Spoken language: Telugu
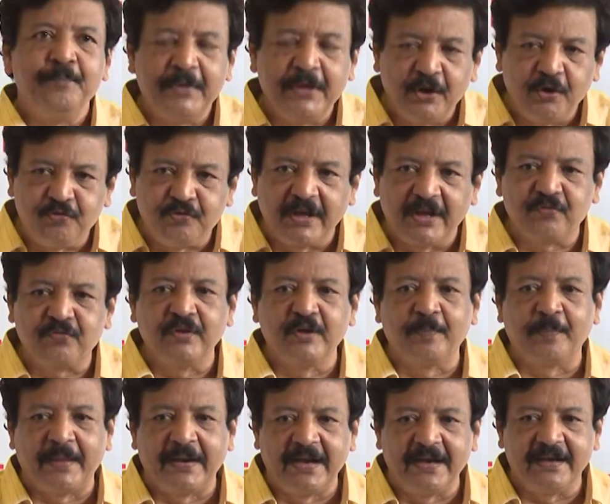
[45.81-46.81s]
మీరు చేస్తున్న
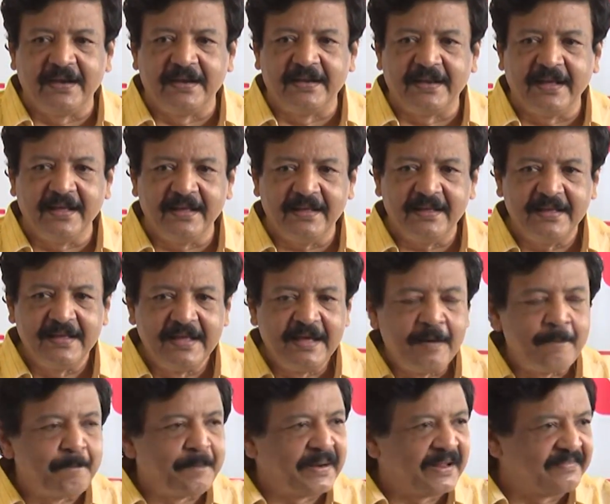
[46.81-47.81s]
పని ఏంటంటే
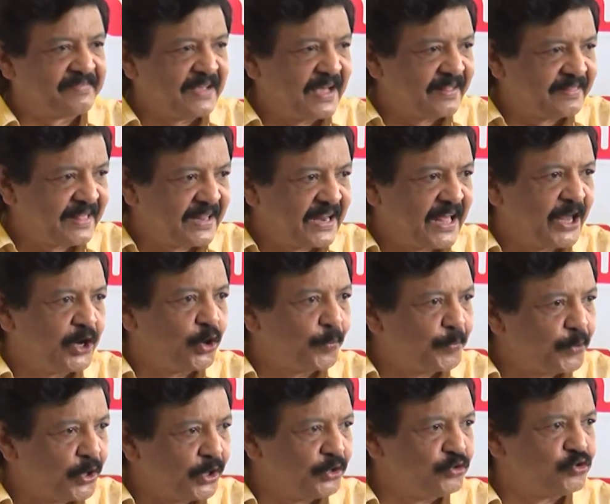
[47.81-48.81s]
ప్రజాధనాన్ని
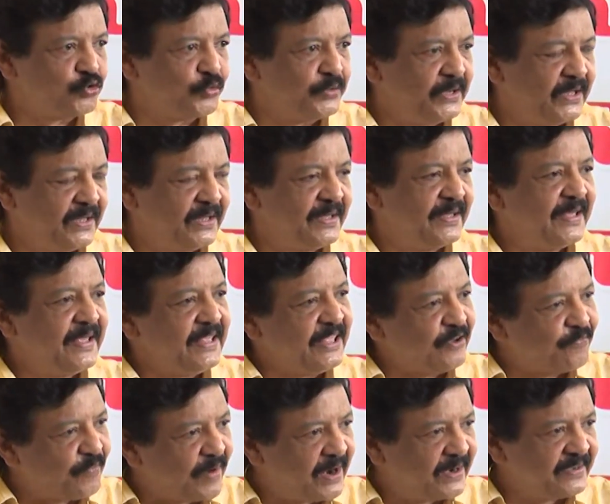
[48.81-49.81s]
ఉపయోగించుకుని
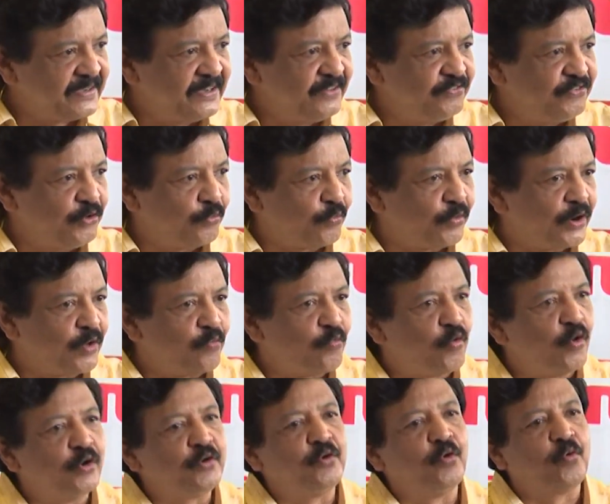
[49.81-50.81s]
ఇవాళ నుంచి కూడా
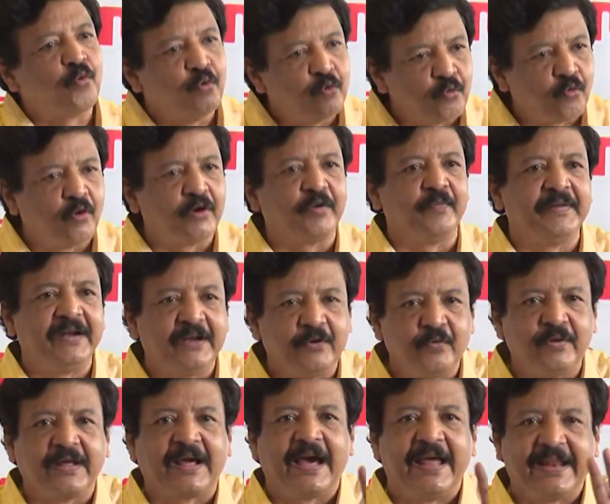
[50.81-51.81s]
ఓట్లు కొనుక్కోవడం
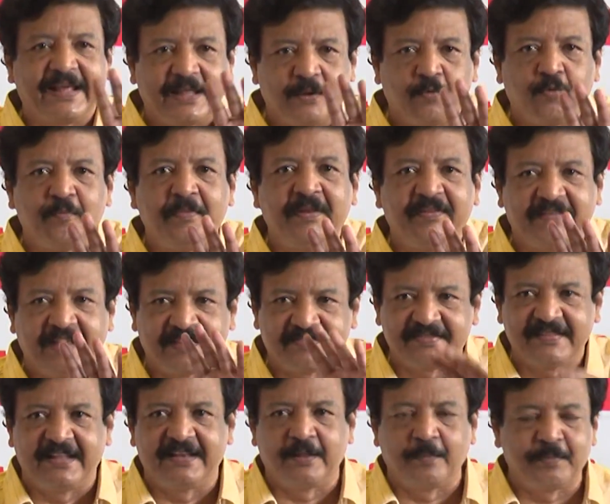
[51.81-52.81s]
అనేటువంటి కార్యక్రమం మీరు
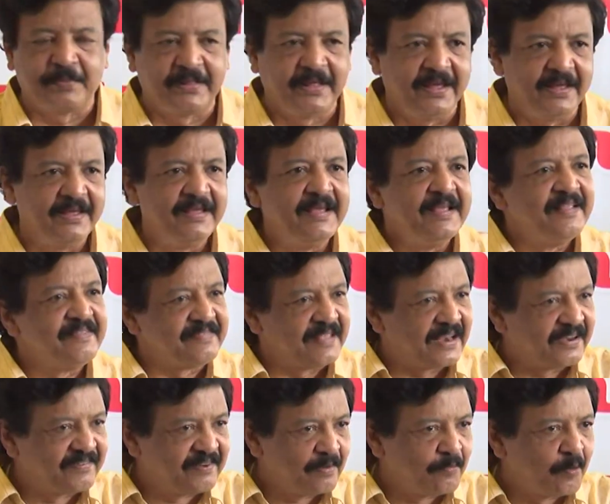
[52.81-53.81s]
చేస్తున్నారు తప్పితే
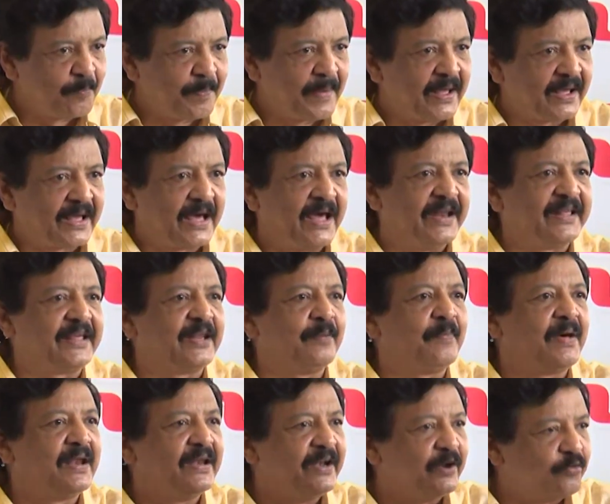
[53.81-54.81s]
సంక్షేమ
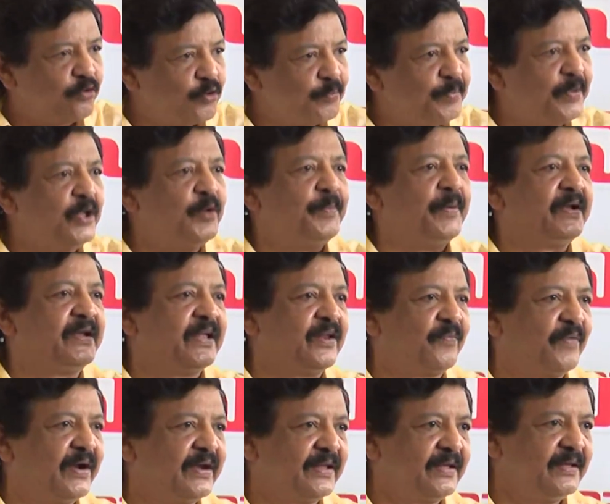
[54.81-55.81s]
కార్యక్రమాలు అనేటువంటి పేరు
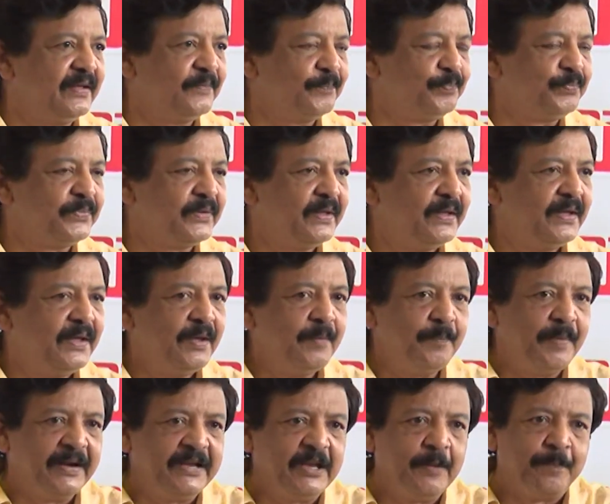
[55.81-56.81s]
పెట్టారు వాటికి
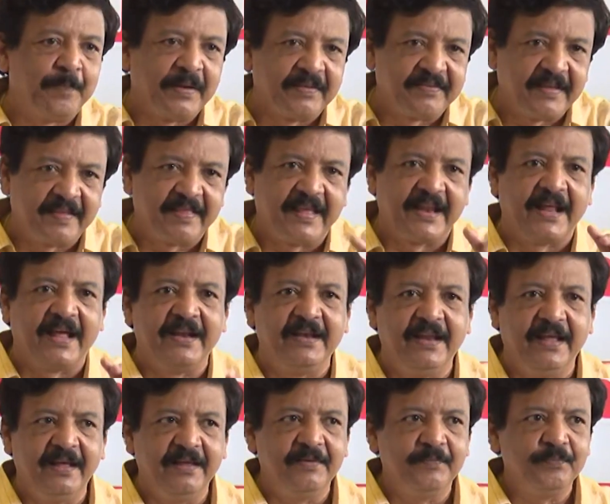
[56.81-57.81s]
పెట్టి
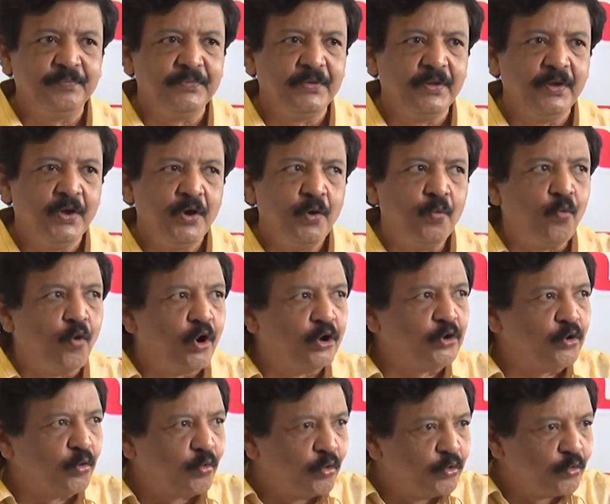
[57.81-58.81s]
ప్రజాధనాన్ని
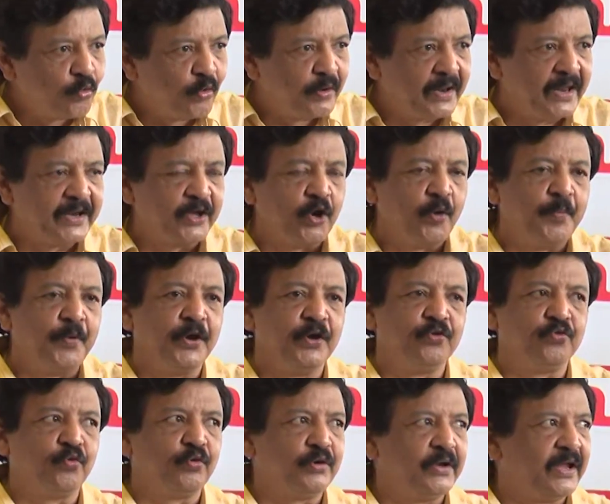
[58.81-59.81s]
ఓట్లు కొనుక్కోవడానికి
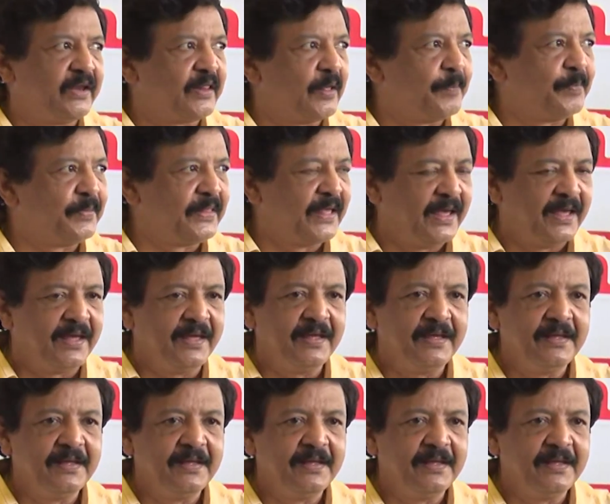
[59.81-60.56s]
ఉపయోగించుకుంటున్నారు తప్పితే